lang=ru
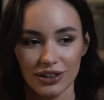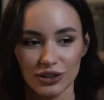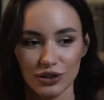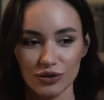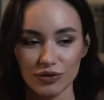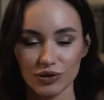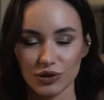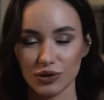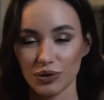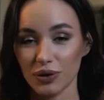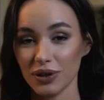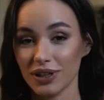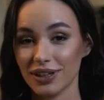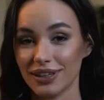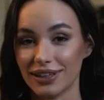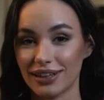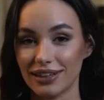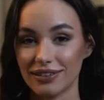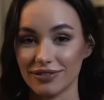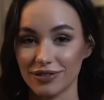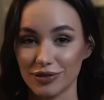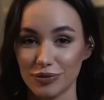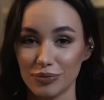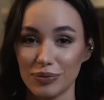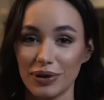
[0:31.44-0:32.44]
Но в итоге,
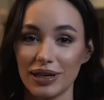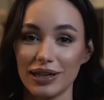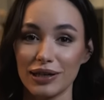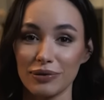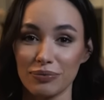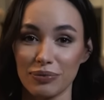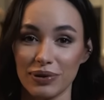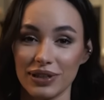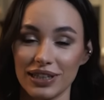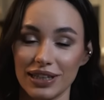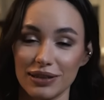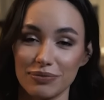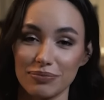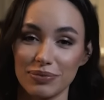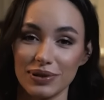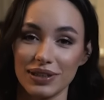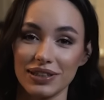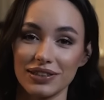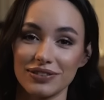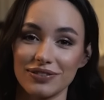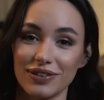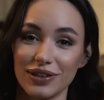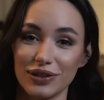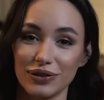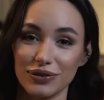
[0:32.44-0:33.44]
как вы могли понять по
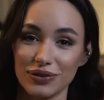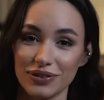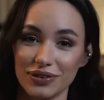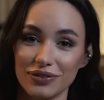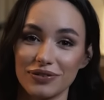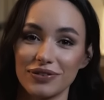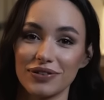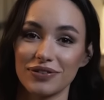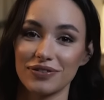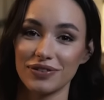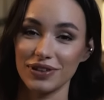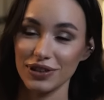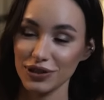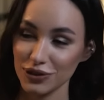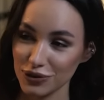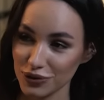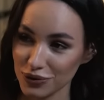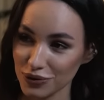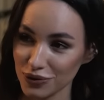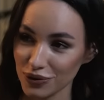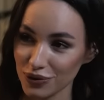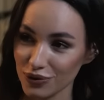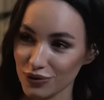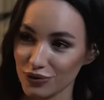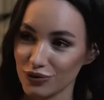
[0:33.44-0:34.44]
названию этого
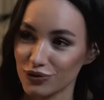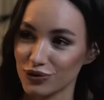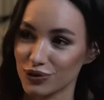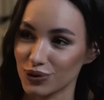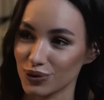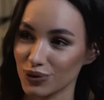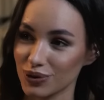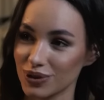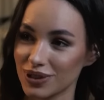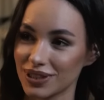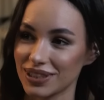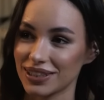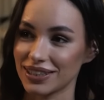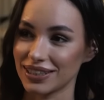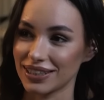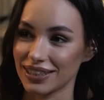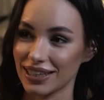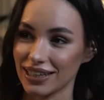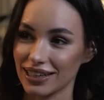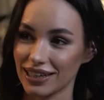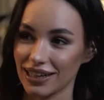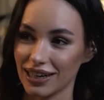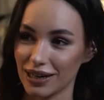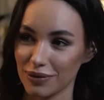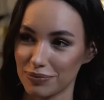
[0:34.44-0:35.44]
видео, все-таки
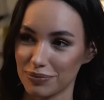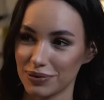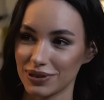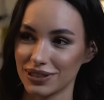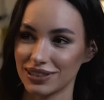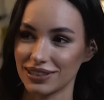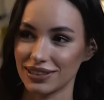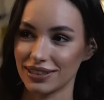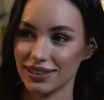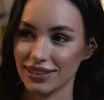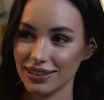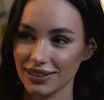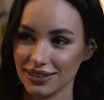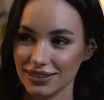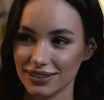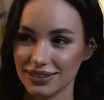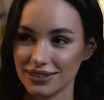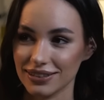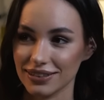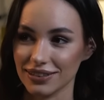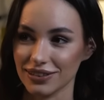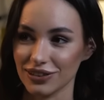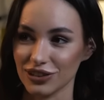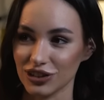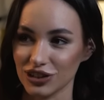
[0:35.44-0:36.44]
я
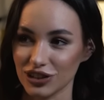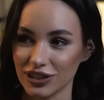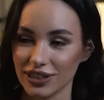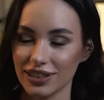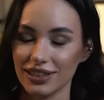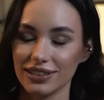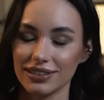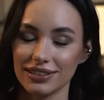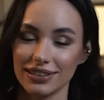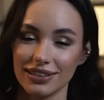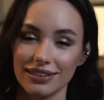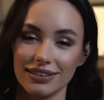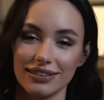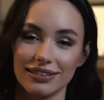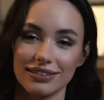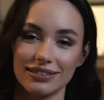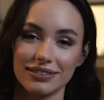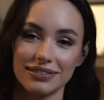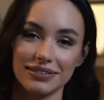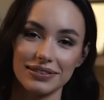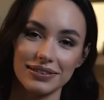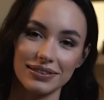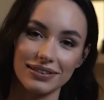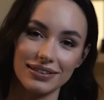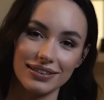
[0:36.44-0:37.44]
определилась и начала
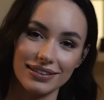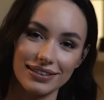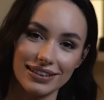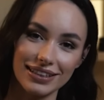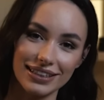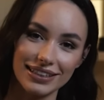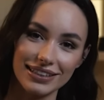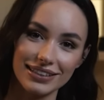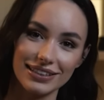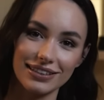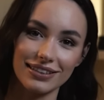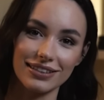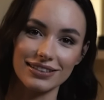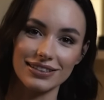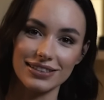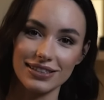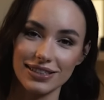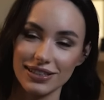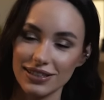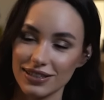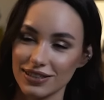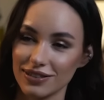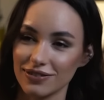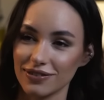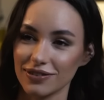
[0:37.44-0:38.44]
делать э, какие-то
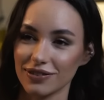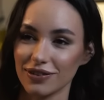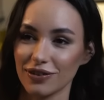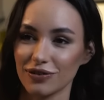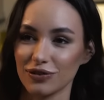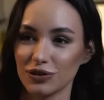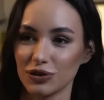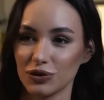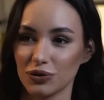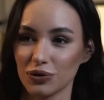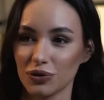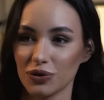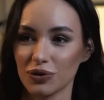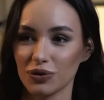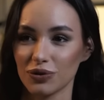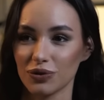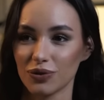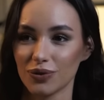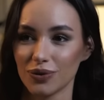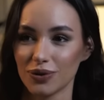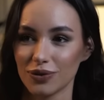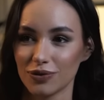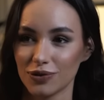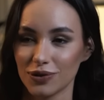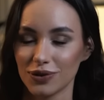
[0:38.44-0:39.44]
действия в
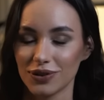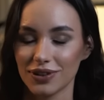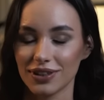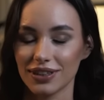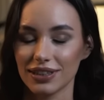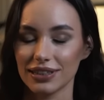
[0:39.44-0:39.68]
сторону его